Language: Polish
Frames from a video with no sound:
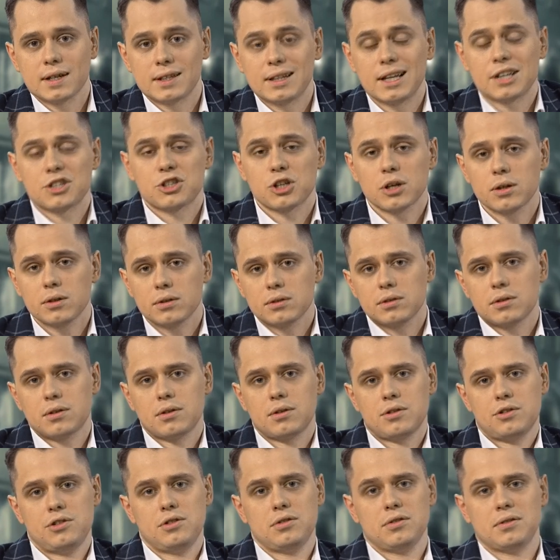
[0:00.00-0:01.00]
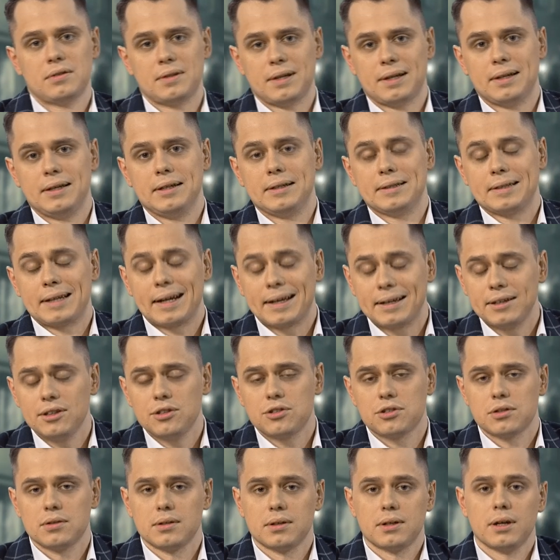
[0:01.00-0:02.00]
Dlaczego dochodzi do takich
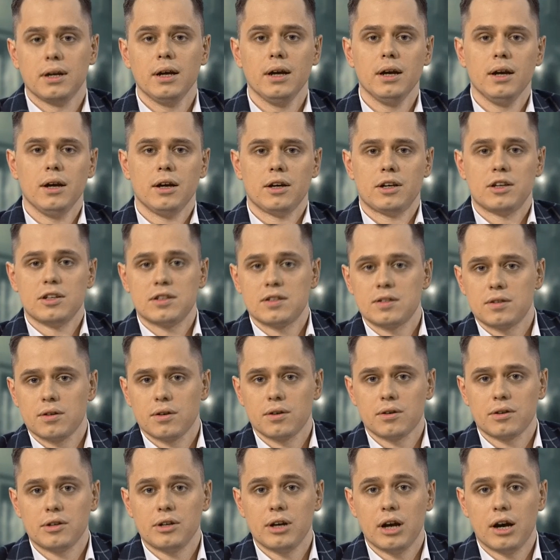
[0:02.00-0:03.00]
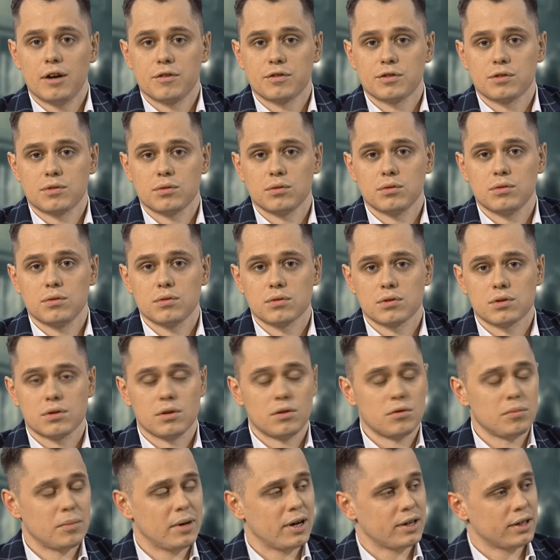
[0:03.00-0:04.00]
tragicznych historii? A w studiu
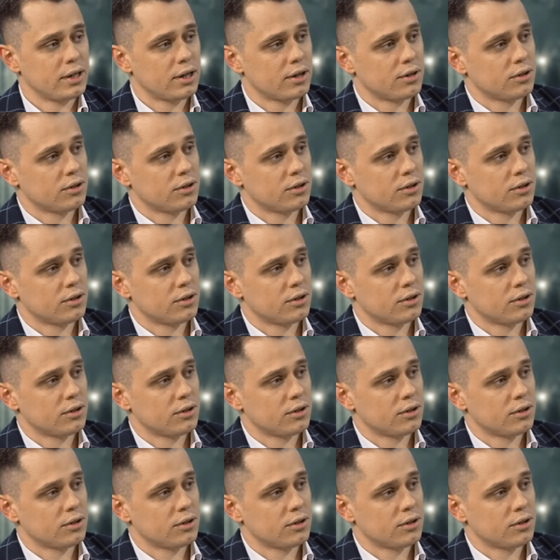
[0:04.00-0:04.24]
są Maria